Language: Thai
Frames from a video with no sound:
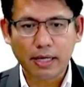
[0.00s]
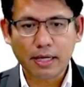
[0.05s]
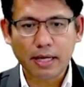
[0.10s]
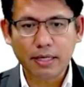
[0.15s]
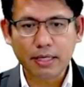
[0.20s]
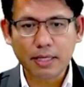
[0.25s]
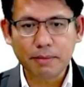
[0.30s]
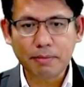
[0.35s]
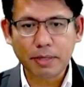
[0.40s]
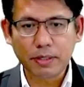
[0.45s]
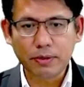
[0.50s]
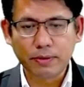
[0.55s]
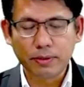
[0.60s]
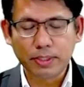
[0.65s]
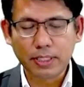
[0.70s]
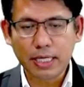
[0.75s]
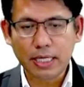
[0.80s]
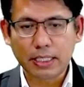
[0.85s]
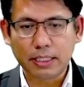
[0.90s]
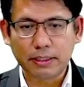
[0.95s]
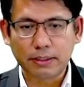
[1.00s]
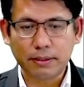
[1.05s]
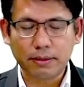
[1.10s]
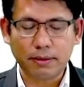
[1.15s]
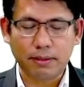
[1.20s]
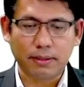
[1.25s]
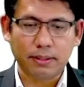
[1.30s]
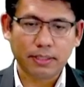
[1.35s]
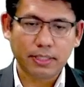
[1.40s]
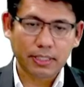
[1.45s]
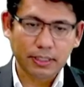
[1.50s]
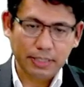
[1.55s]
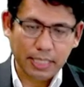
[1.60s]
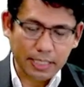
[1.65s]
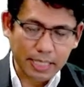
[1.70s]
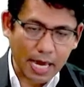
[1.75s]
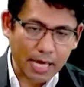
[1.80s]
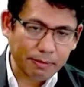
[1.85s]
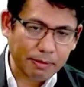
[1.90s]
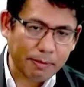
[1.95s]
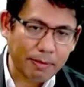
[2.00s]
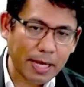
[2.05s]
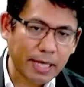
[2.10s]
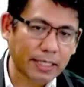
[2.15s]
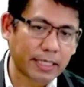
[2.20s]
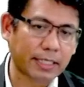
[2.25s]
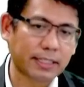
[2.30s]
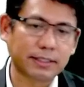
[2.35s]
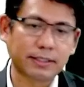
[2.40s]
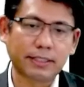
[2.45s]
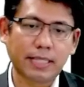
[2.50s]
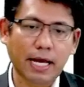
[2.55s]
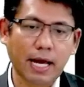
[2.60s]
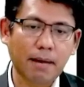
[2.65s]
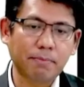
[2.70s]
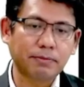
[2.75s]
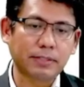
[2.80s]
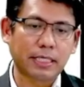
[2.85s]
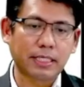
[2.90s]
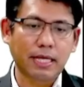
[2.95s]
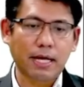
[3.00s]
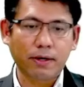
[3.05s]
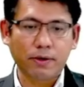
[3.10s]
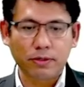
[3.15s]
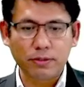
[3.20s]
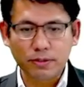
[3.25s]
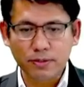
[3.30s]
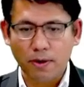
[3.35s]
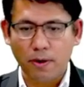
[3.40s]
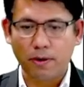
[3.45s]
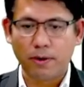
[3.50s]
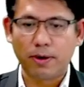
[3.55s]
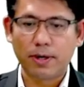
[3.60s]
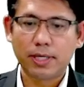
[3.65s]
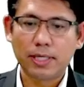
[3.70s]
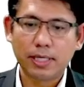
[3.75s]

คราวนี้ไปดูเรื่องสัญญาอีกประเภทหนึ่งนะครับสัญญาขนส่ง